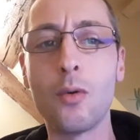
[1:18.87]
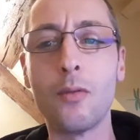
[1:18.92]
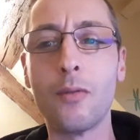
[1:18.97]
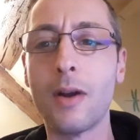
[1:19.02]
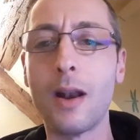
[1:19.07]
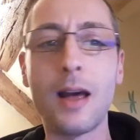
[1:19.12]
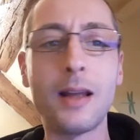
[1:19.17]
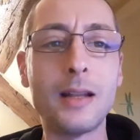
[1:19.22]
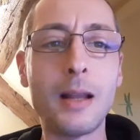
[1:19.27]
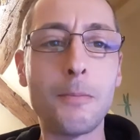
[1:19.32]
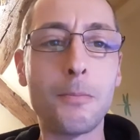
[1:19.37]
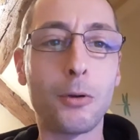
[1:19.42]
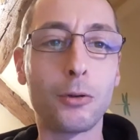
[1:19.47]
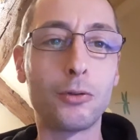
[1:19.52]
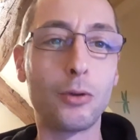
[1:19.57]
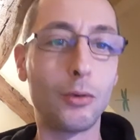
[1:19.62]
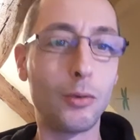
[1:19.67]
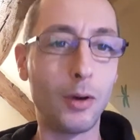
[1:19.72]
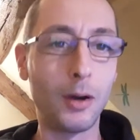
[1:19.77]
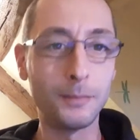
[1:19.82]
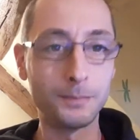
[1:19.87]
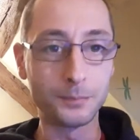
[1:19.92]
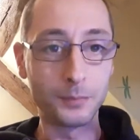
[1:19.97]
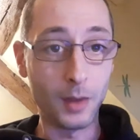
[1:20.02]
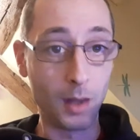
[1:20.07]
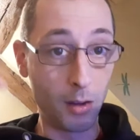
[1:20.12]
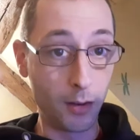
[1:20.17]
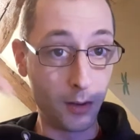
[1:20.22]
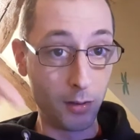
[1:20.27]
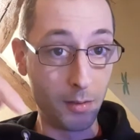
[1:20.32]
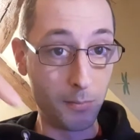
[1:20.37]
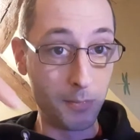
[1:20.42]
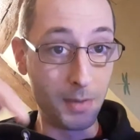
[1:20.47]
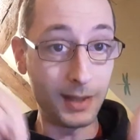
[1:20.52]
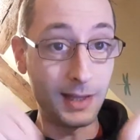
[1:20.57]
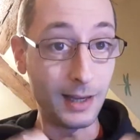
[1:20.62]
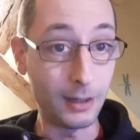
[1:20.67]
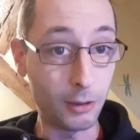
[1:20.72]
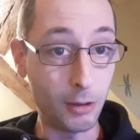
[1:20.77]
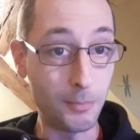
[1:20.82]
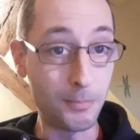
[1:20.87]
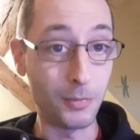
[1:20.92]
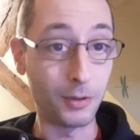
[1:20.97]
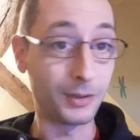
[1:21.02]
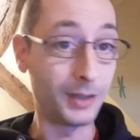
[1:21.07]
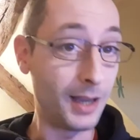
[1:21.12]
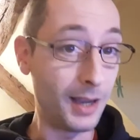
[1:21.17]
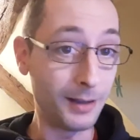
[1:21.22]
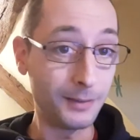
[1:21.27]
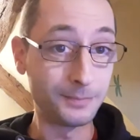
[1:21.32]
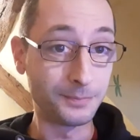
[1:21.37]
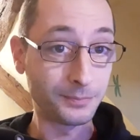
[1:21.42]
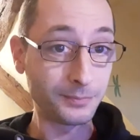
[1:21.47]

voilà, n'importe quoi, mettez un commentaire.